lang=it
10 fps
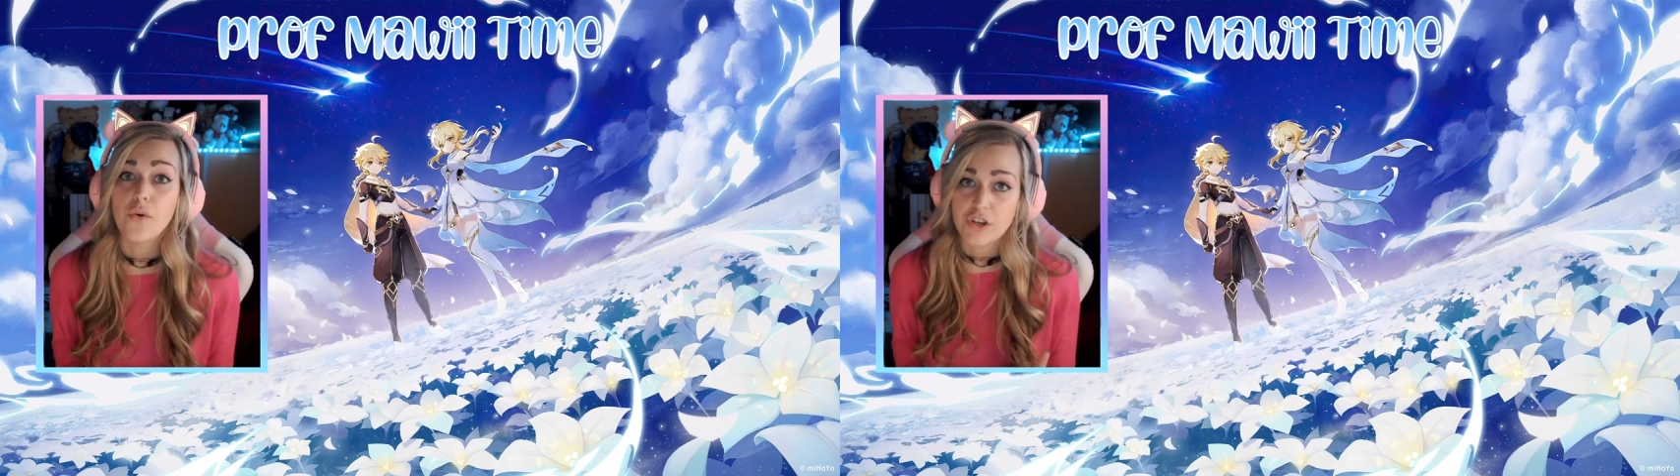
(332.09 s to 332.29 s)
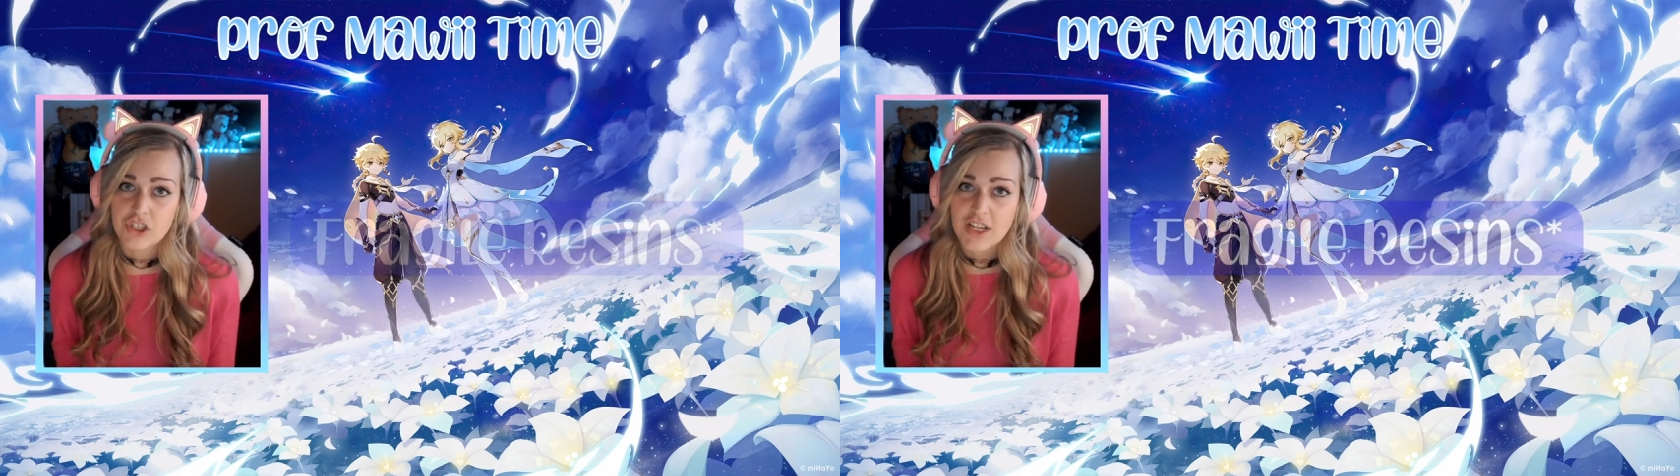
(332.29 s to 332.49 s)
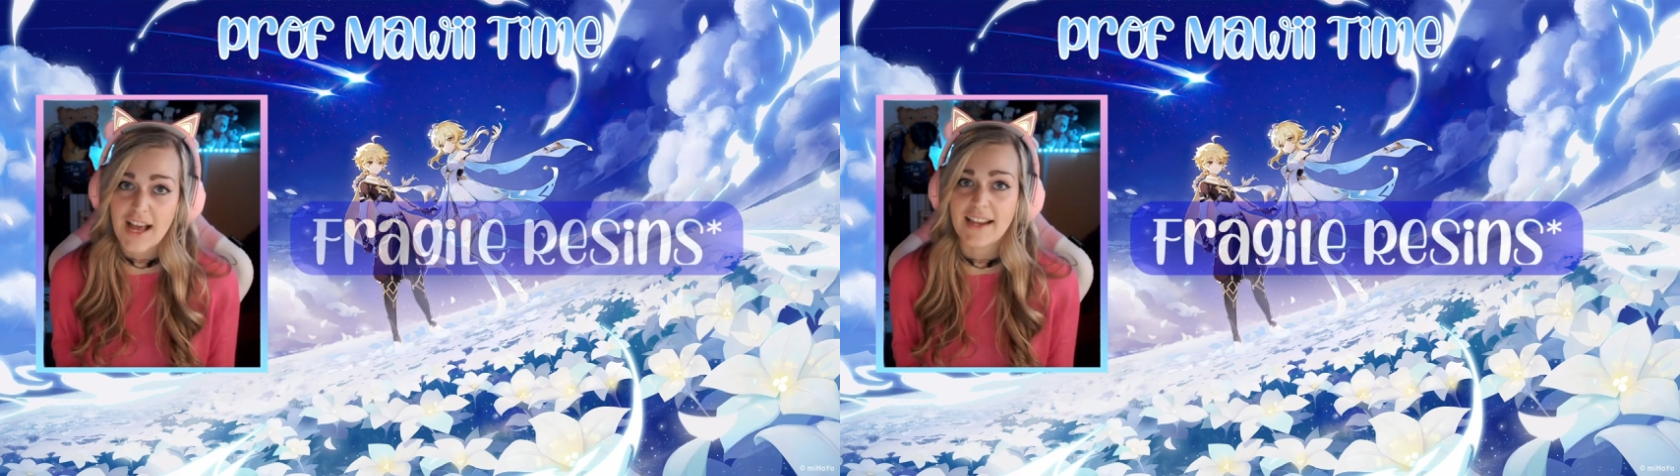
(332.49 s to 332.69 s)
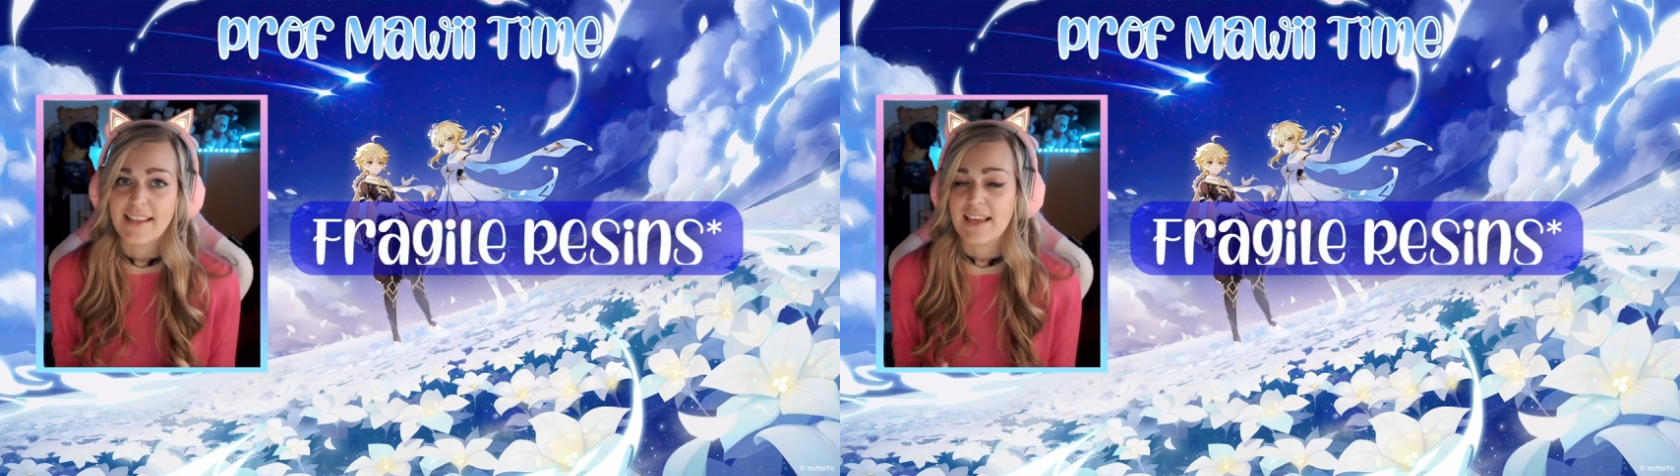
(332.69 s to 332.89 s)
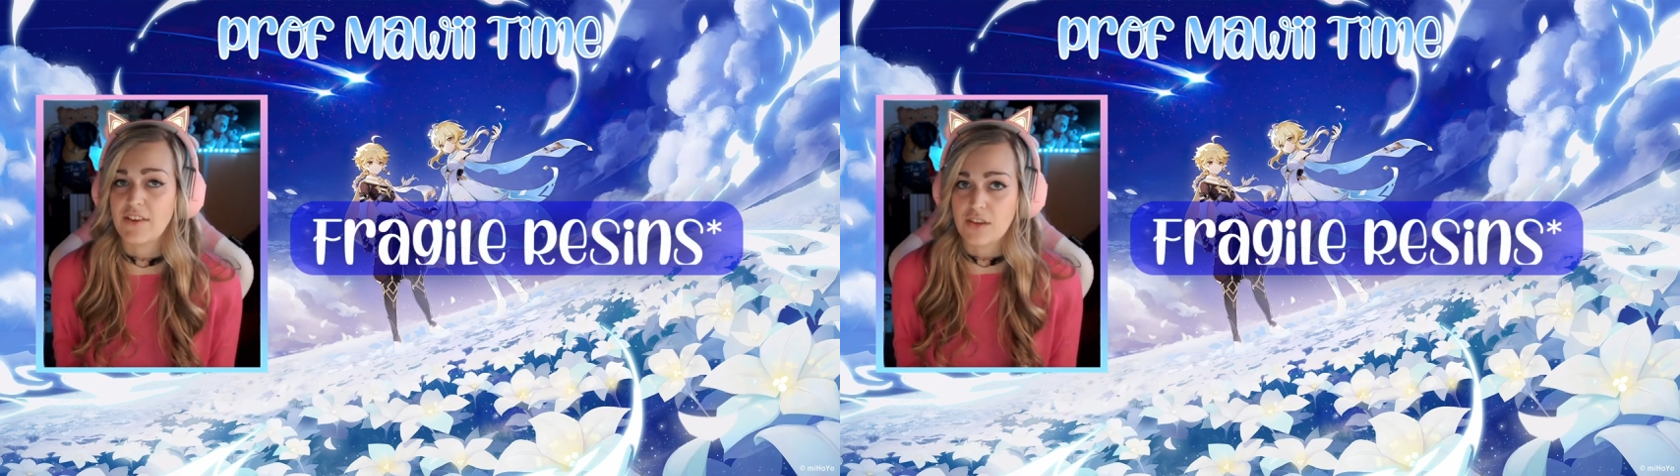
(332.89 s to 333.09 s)

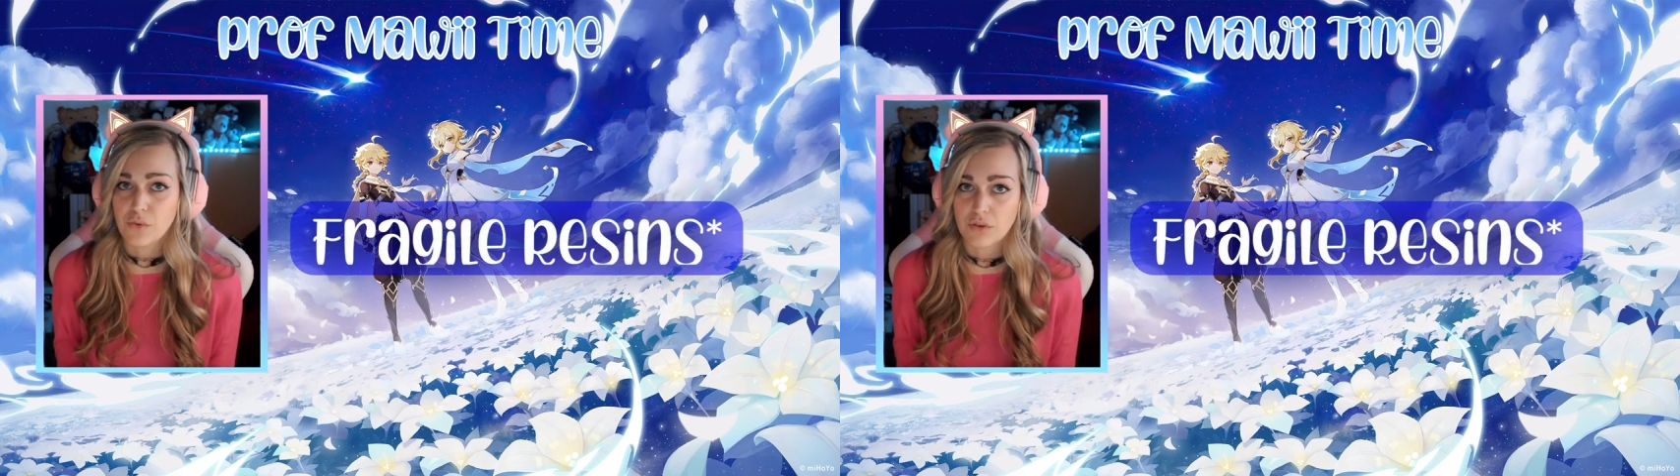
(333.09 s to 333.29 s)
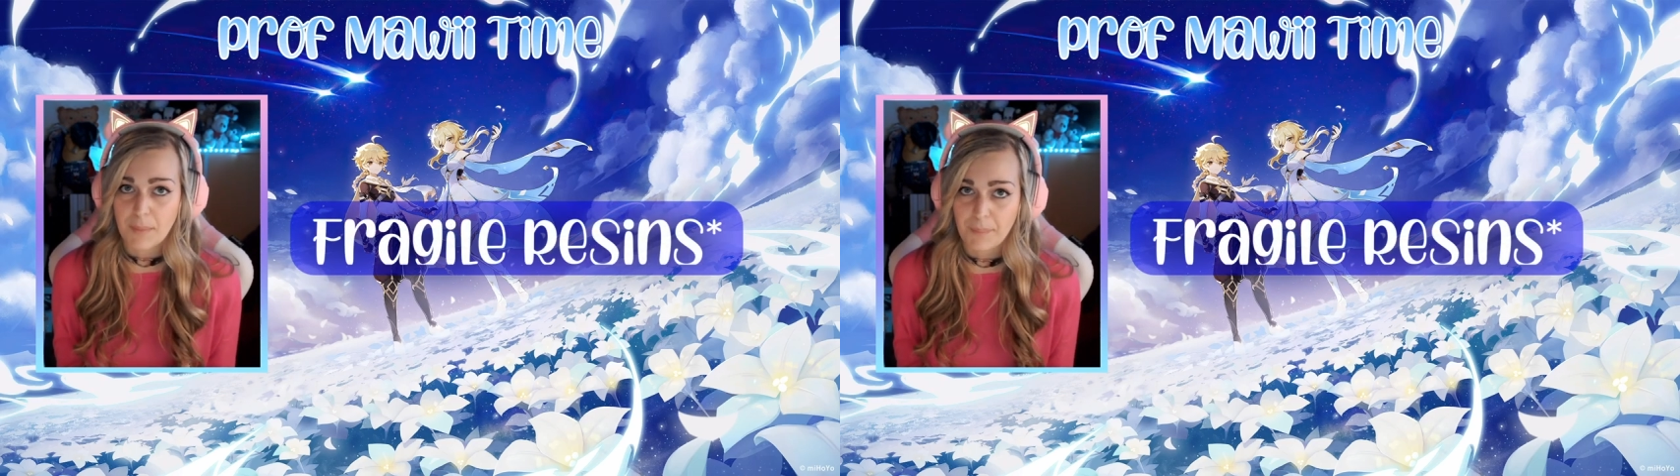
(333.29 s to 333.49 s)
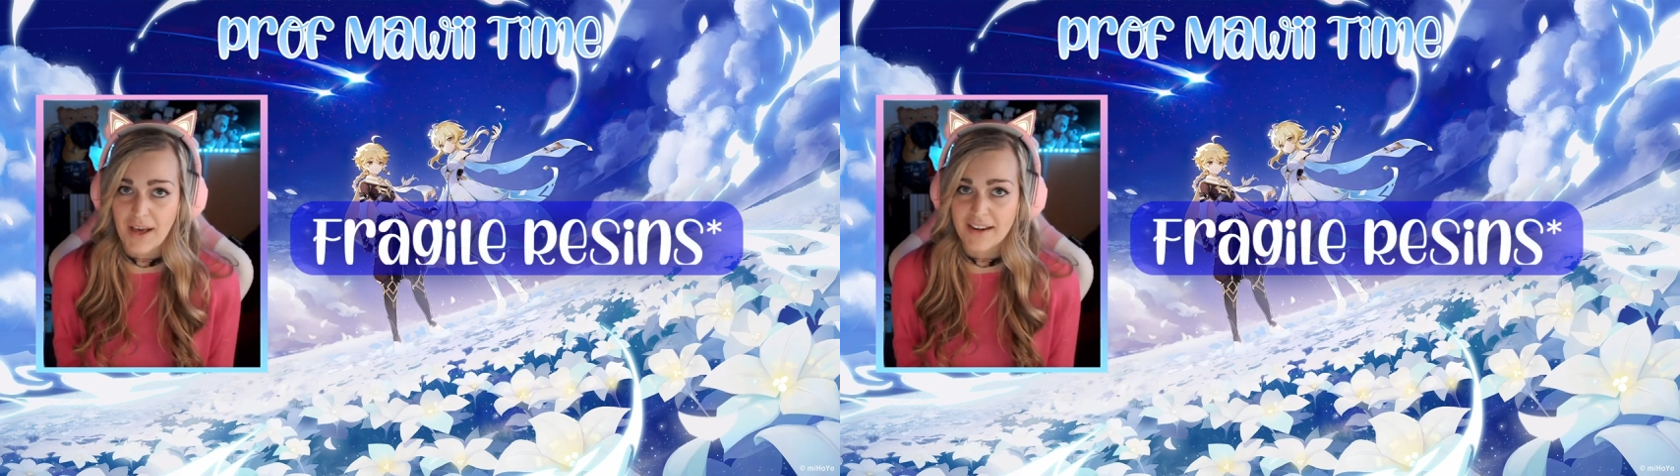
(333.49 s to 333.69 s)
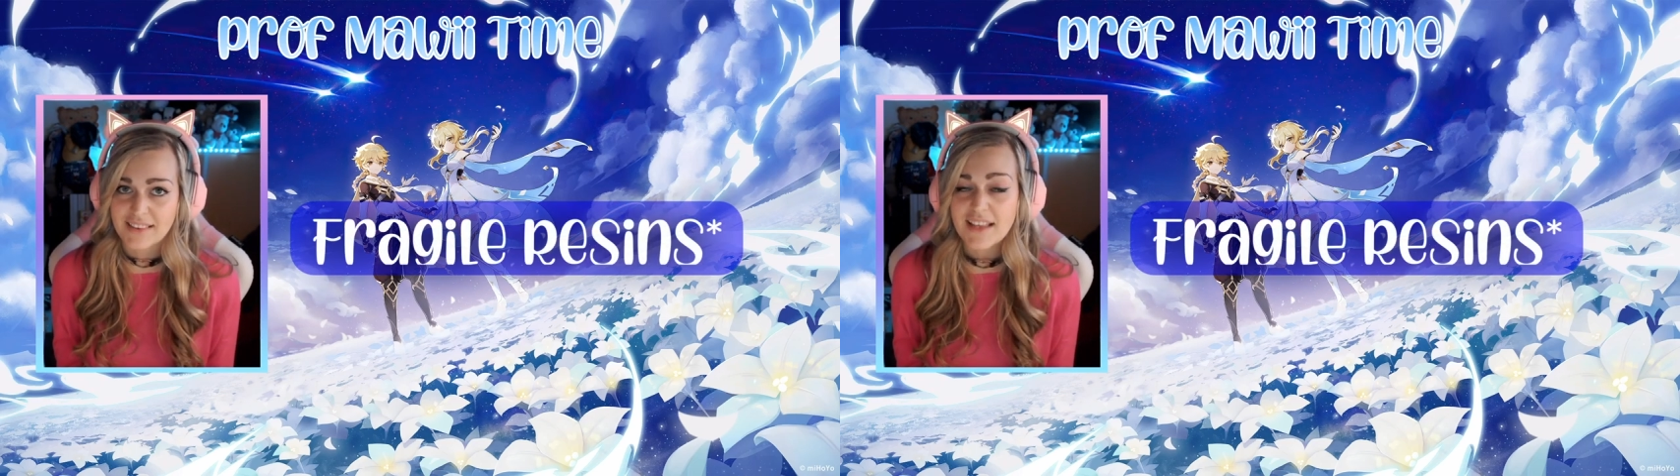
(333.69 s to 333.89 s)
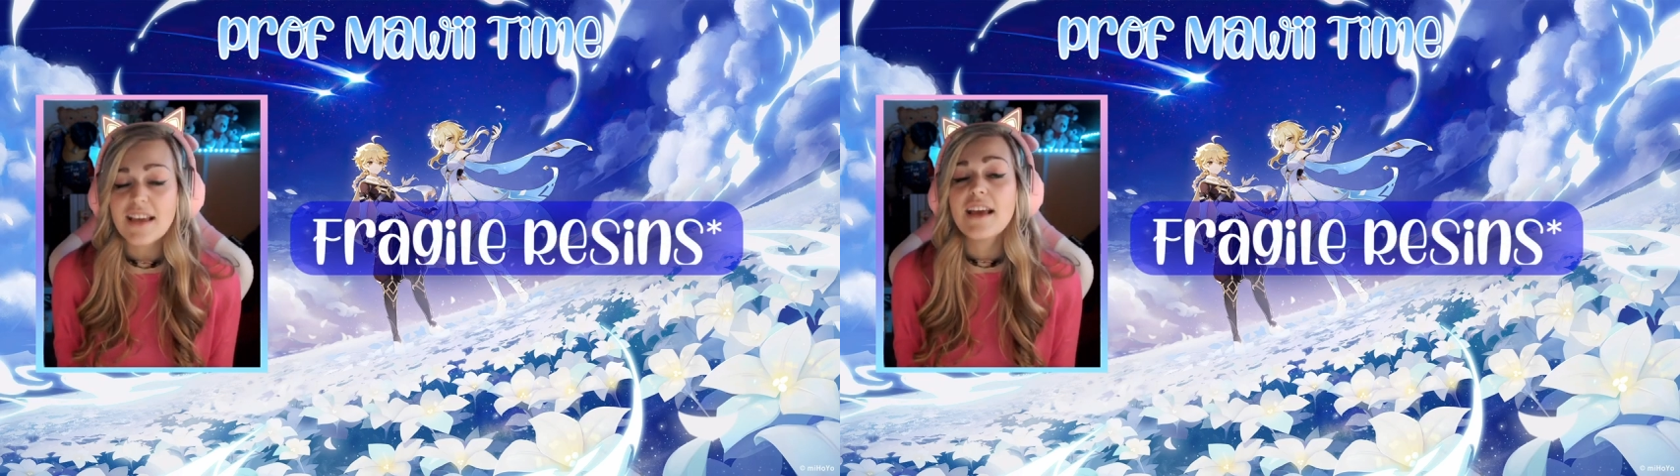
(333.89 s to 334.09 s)
originali che avete tenuto da
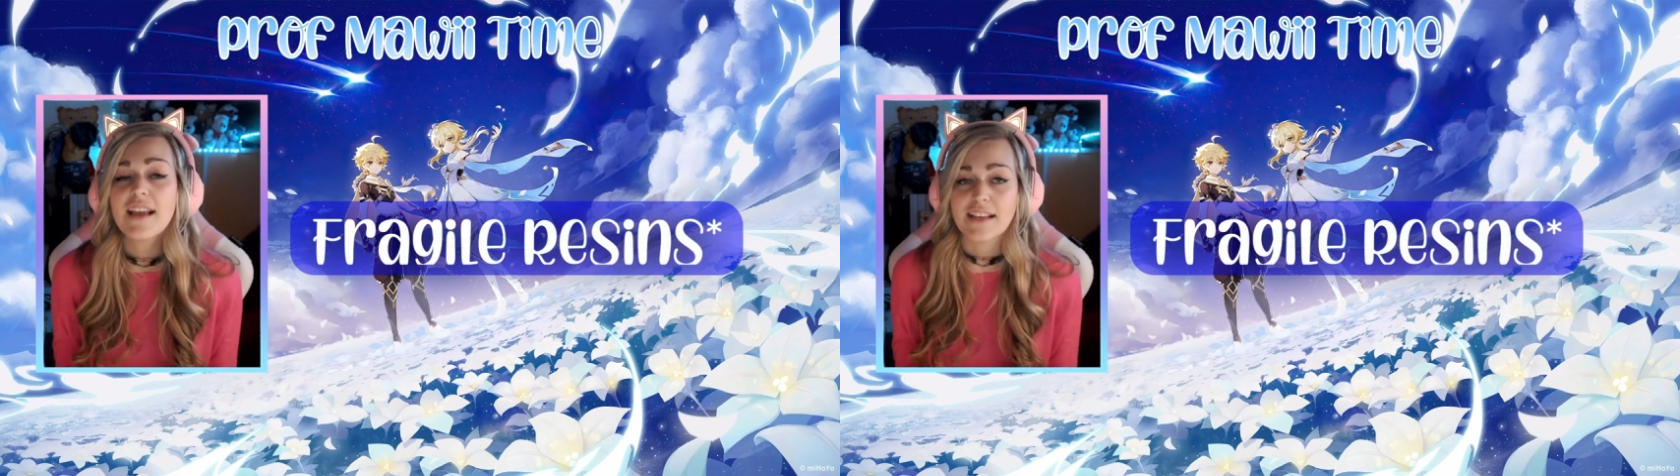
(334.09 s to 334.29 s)
parte,